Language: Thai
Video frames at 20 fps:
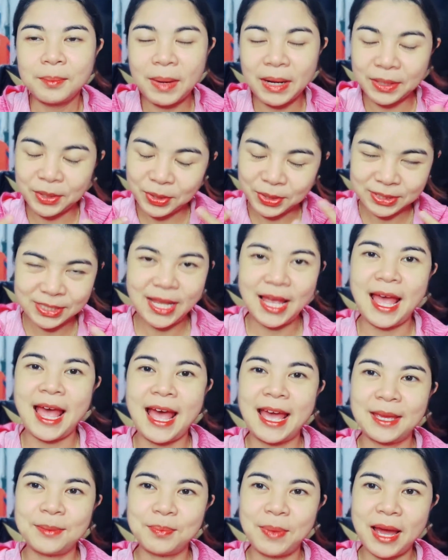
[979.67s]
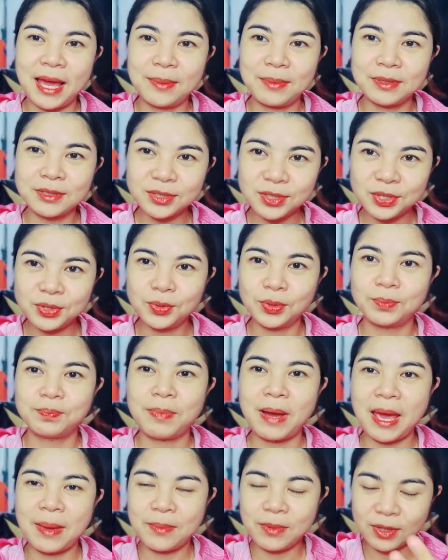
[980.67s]
มันก็จะหายไปมันก็จะหยุด
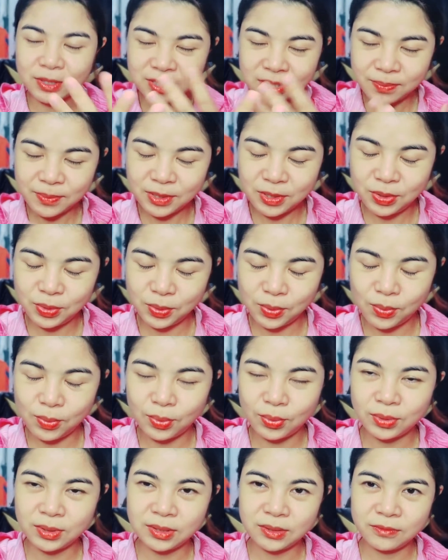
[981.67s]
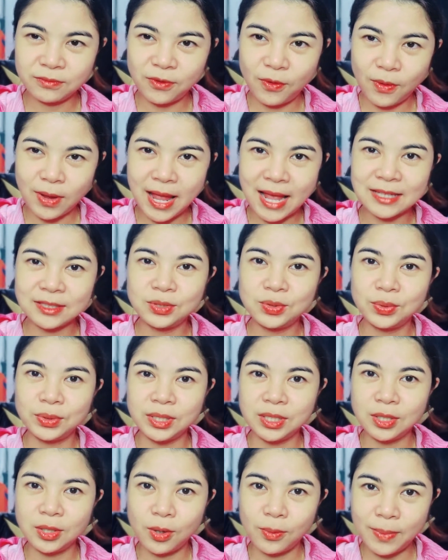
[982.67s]
ไปมันก็จะไม่อยู่โฟกัสอ
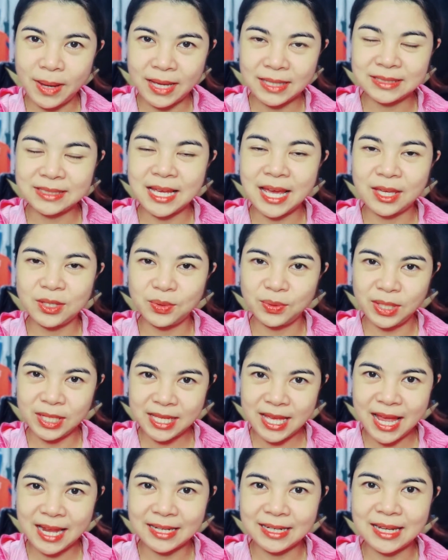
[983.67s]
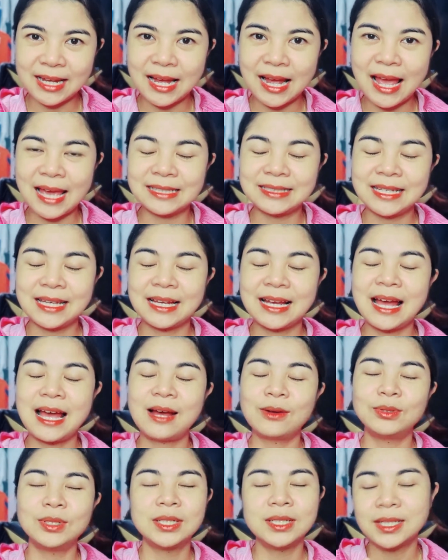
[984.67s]
ยู่ที่ลมหายใจอยู่ที่การหายใจ
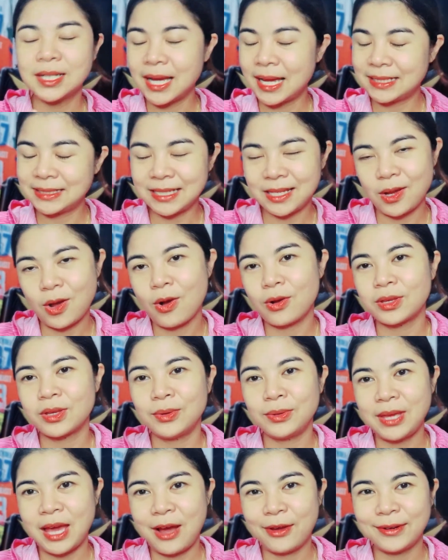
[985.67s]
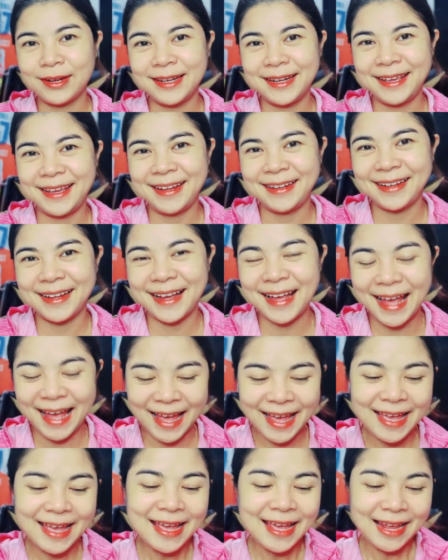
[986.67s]
เข้าหรือหายใจออกยาวๆนั่นเองนะ
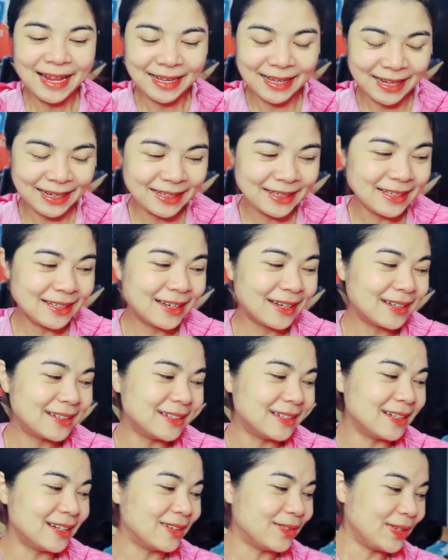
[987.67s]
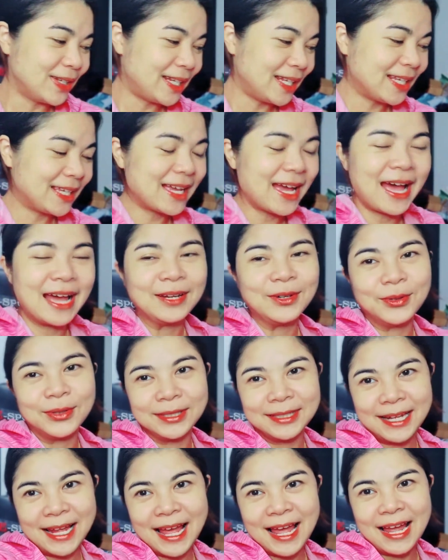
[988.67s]
คะและนี่ก็คือวิธีการห
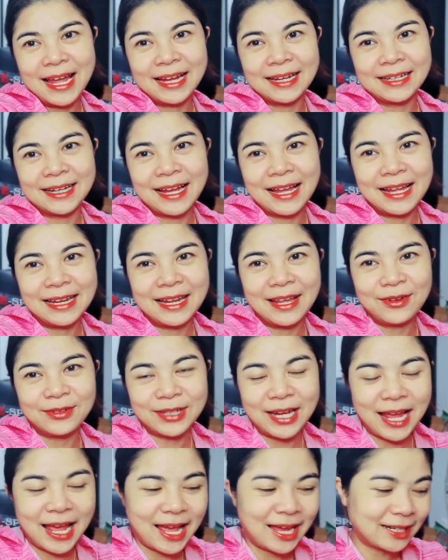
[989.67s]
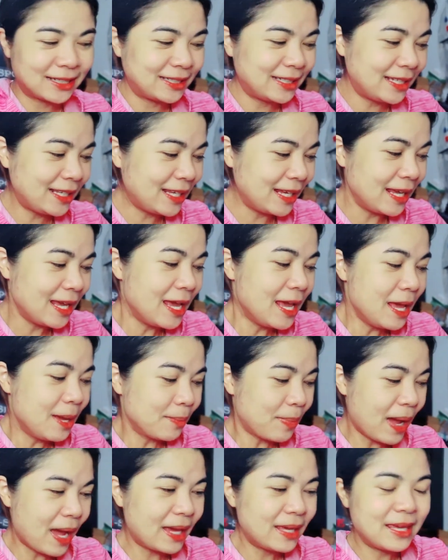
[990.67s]
นทางนะคะแนวทางที่
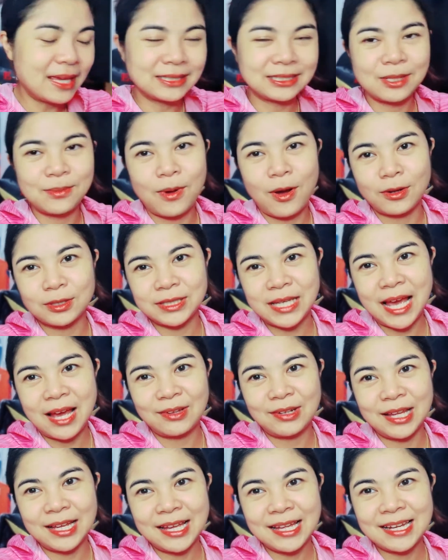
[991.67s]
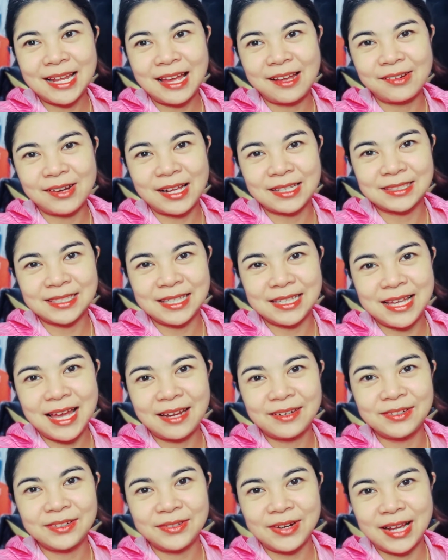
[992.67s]
ไพ่อยากจะบอกชาวลัคนาราศี
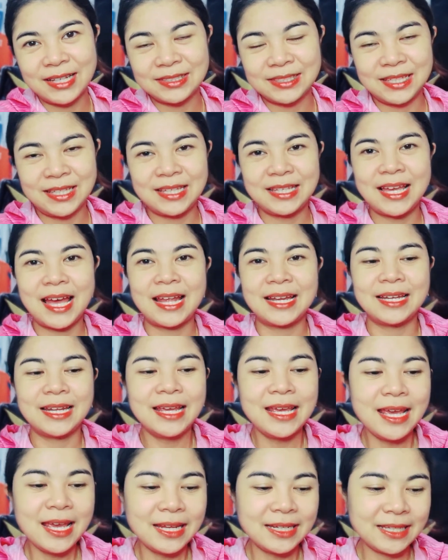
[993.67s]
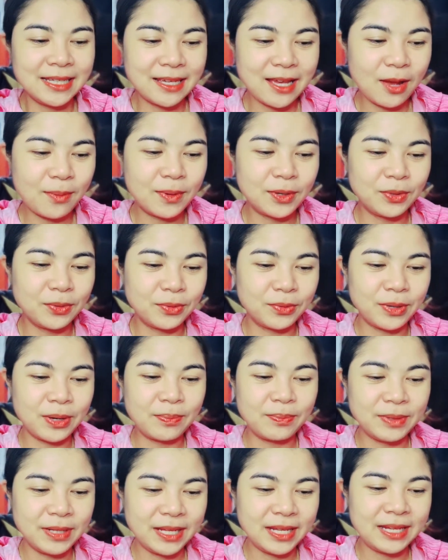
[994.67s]
กันหรือราศีกันที่เข้ามาดูค
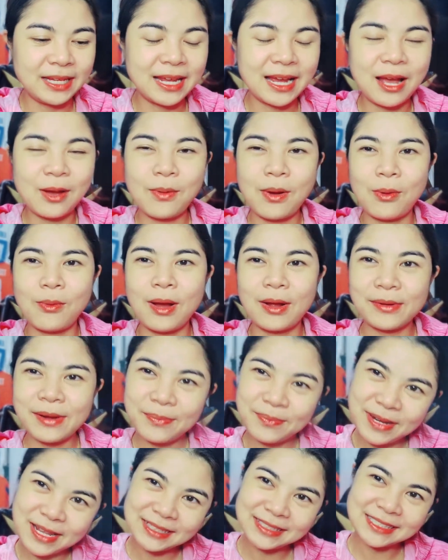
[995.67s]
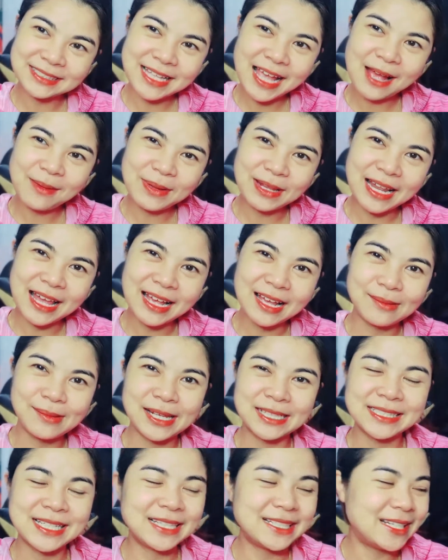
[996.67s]
ลิปนี้นะคะหวังว่าคลิปนี้จะสร้างพลัง
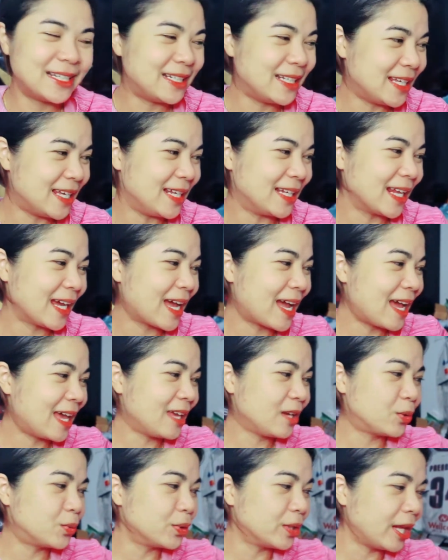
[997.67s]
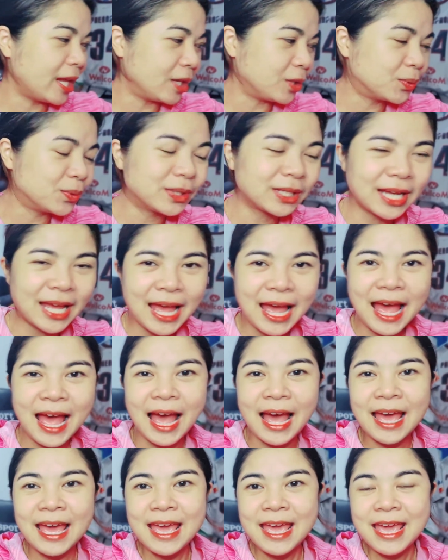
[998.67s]
กำลังใจดีๆนะคะให้คุณเห็นคุณค่า
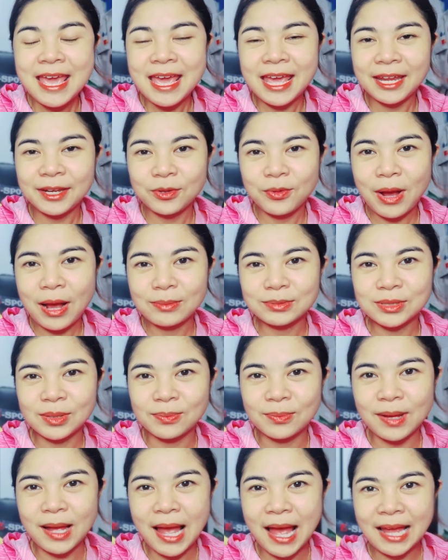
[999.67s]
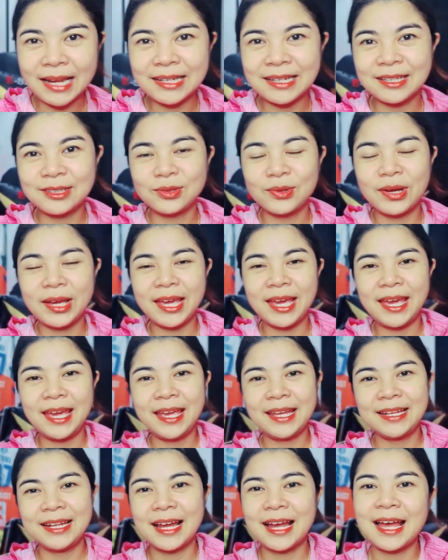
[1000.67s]
เห็นความสำคัญในตัวเอ
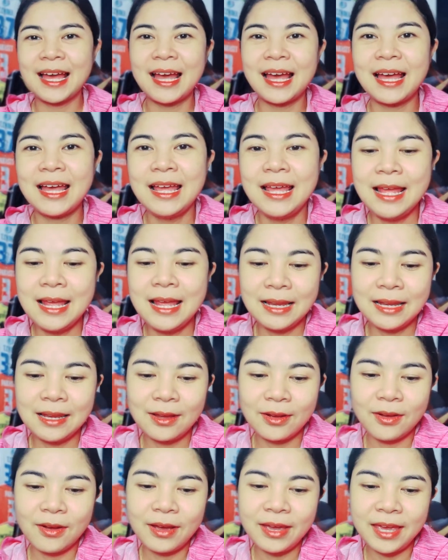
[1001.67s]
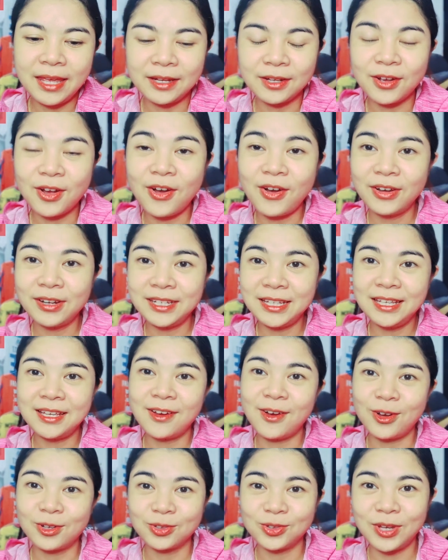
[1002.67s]
งนะคะแล้วก็เห็นข้อดี
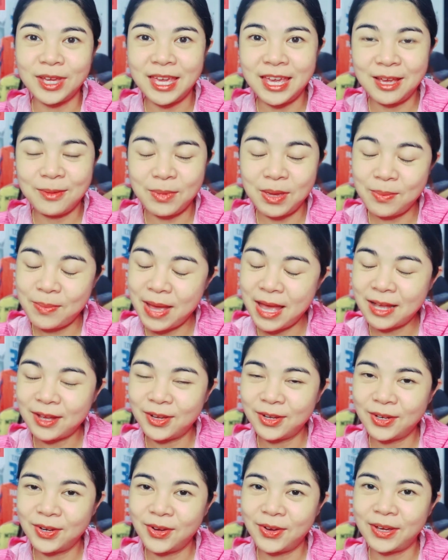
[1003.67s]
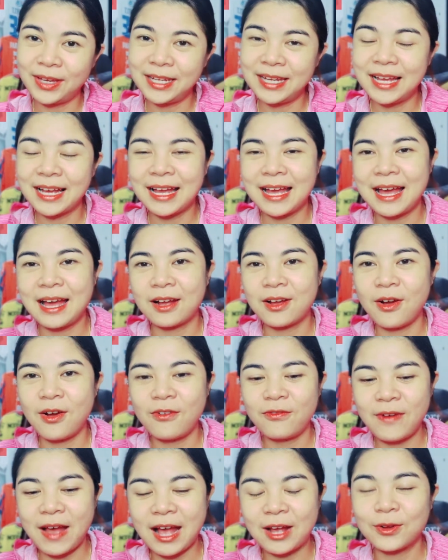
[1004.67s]
ของตัวเองไม่มากก็น้อยนะคะก็
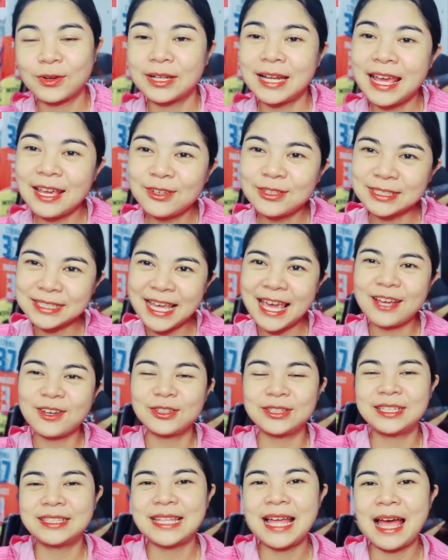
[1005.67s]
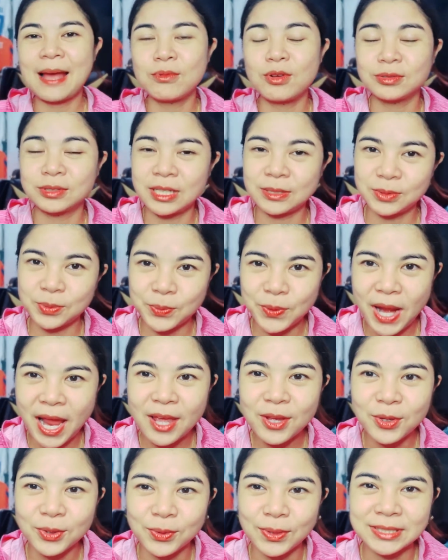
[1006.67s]
ฝากกดไลค์กดแชร์กดติดตามกด
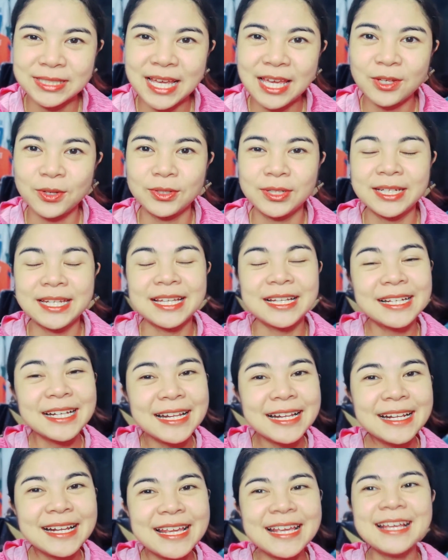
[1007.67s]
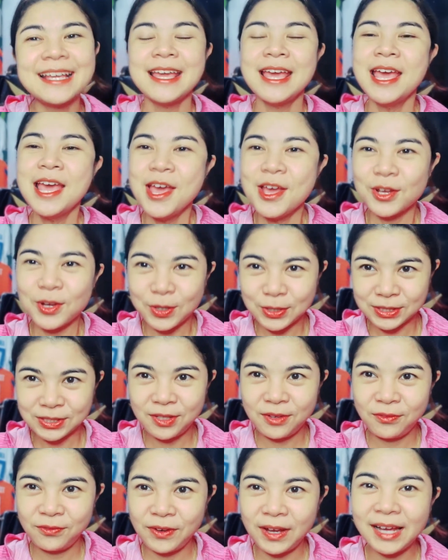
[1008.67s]
subscribe กดหัวใจกดกระดิ่งกริ๊งๆกด
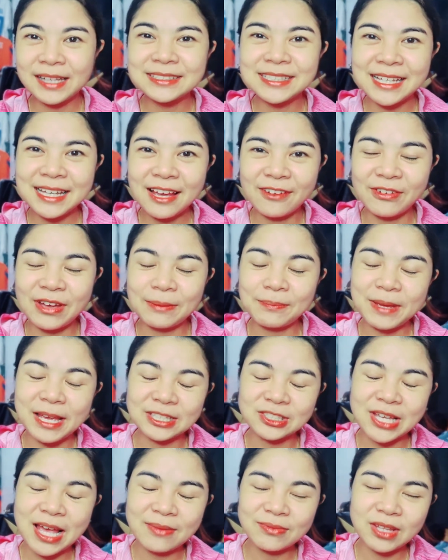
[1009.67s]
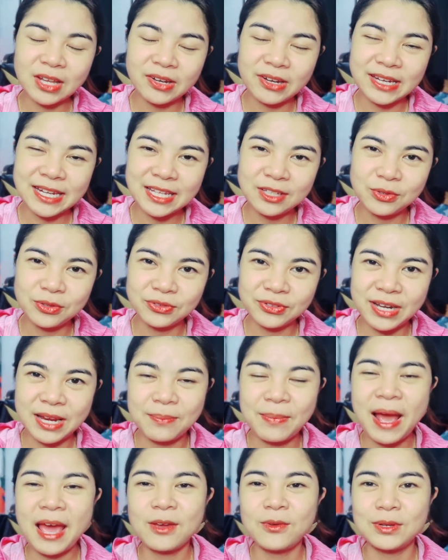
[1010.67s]
See First ให้กับแฟนเพจอ้ำธารินีดนตรี
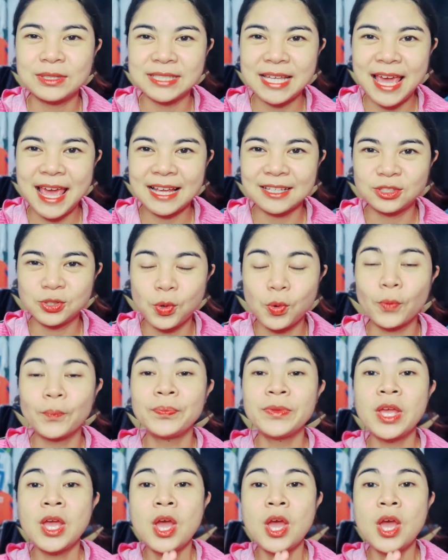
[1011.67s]
ไพ่หัวใจแห่งสุข